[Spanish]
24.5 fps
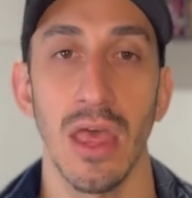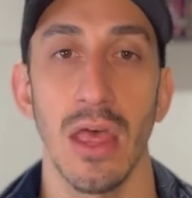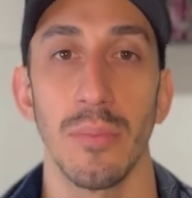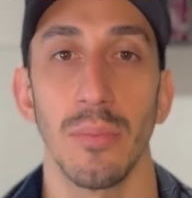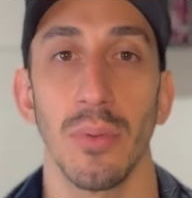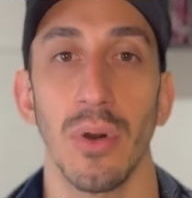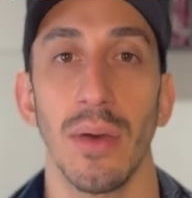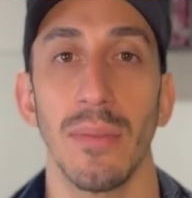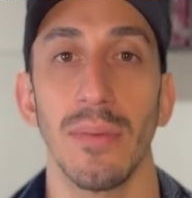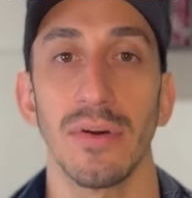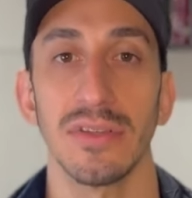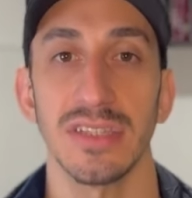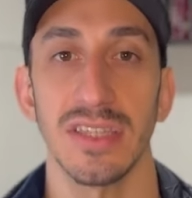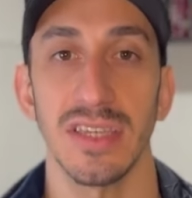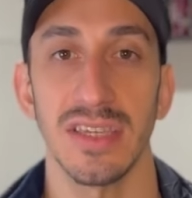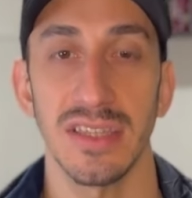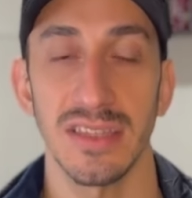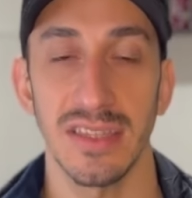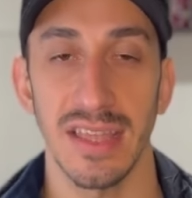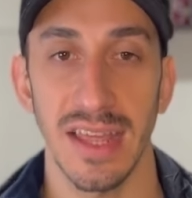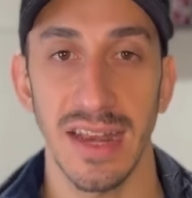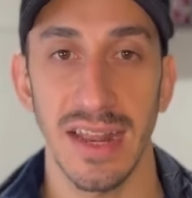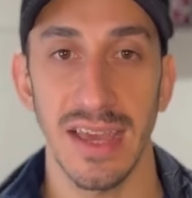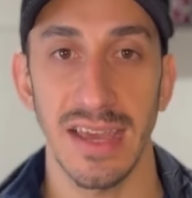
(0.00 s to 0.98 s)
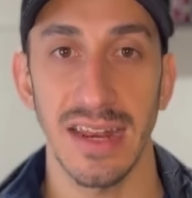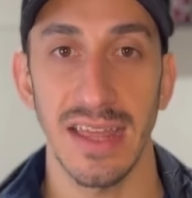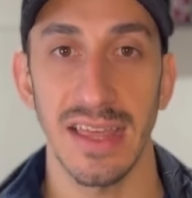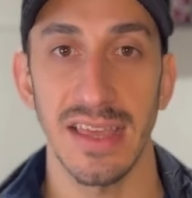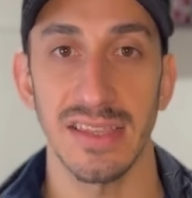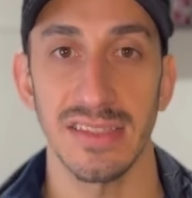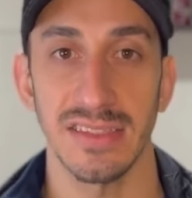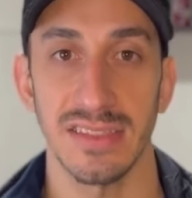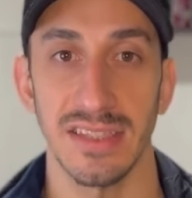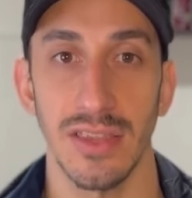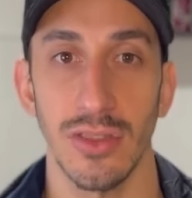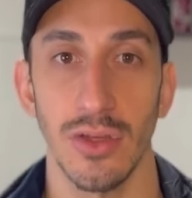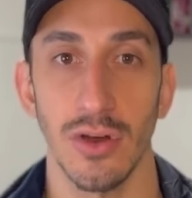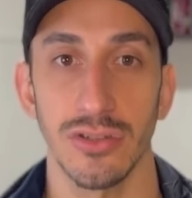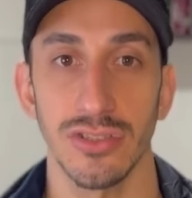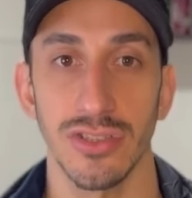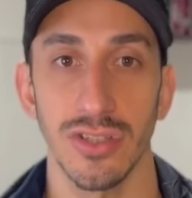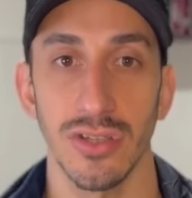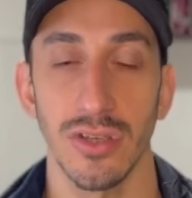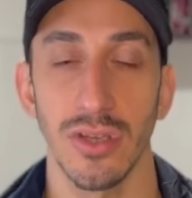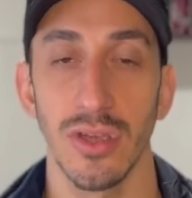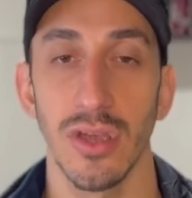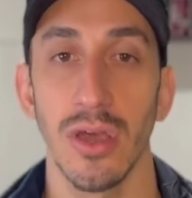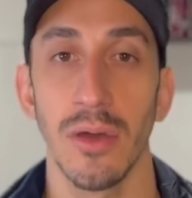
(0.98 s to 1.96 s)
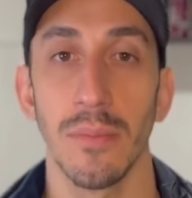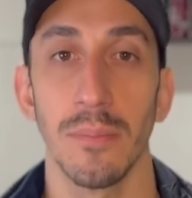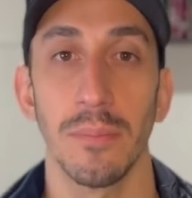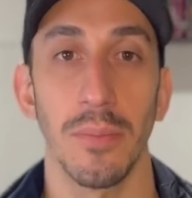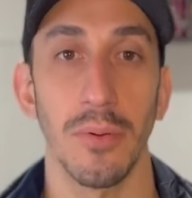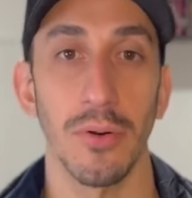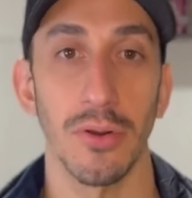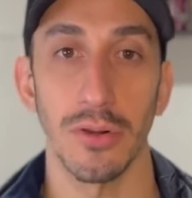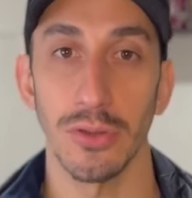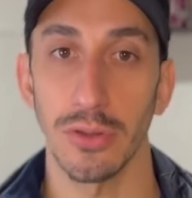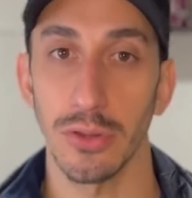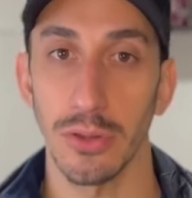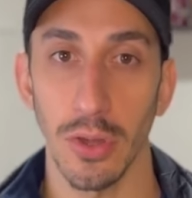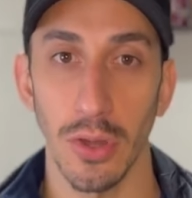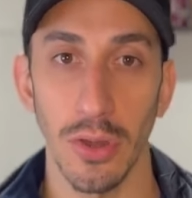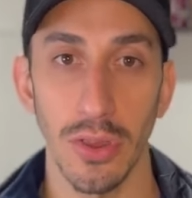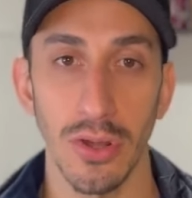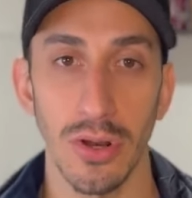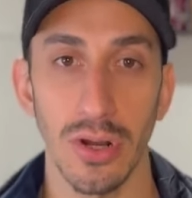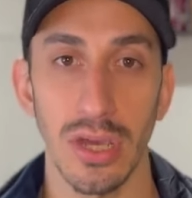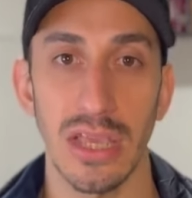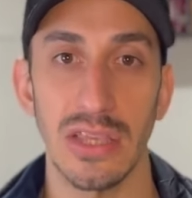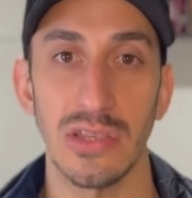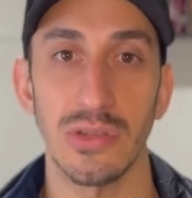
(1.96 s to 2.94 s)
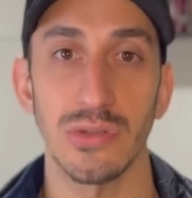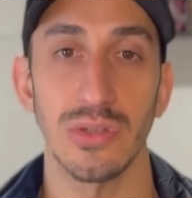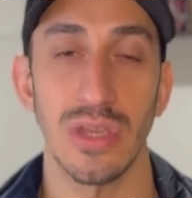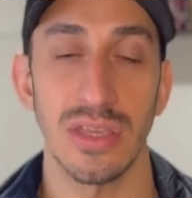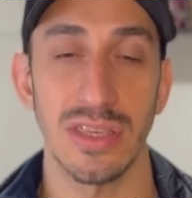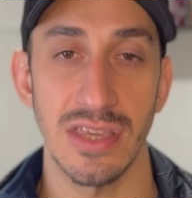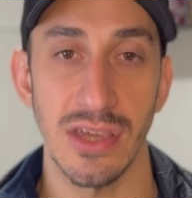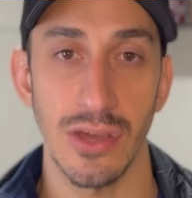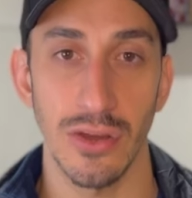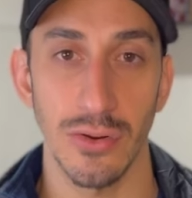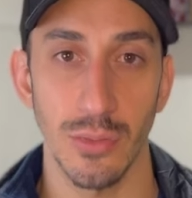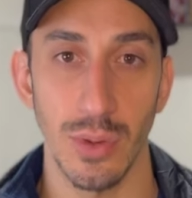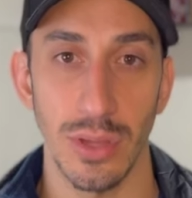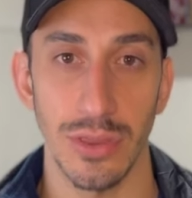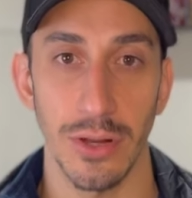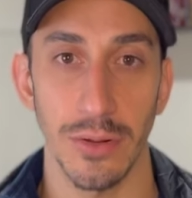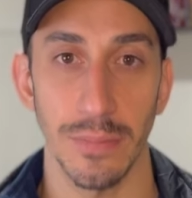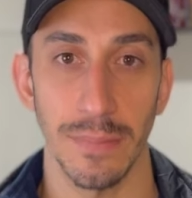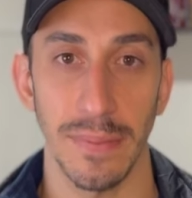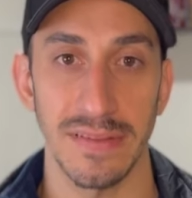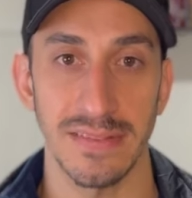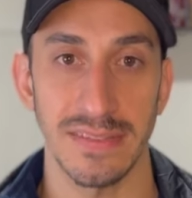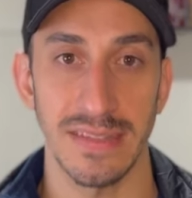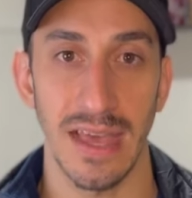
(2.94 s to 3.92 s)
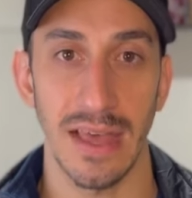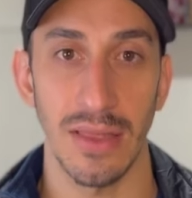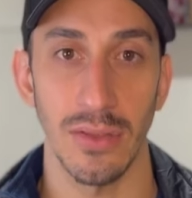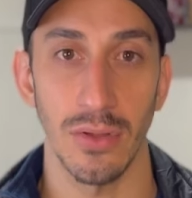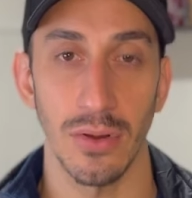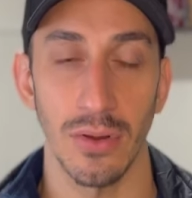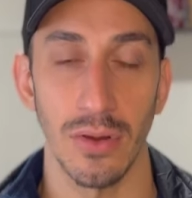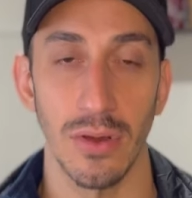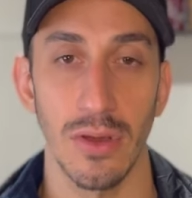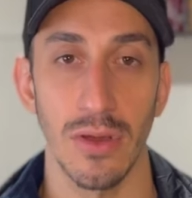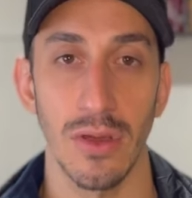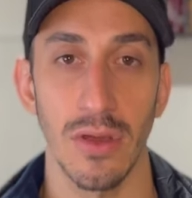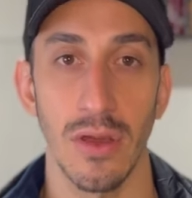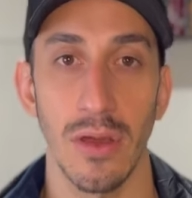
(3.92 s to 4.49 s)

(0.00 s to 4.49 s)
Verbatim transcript: Podemos estar agradecidos por todo lo que sucedió en nuestro pasado,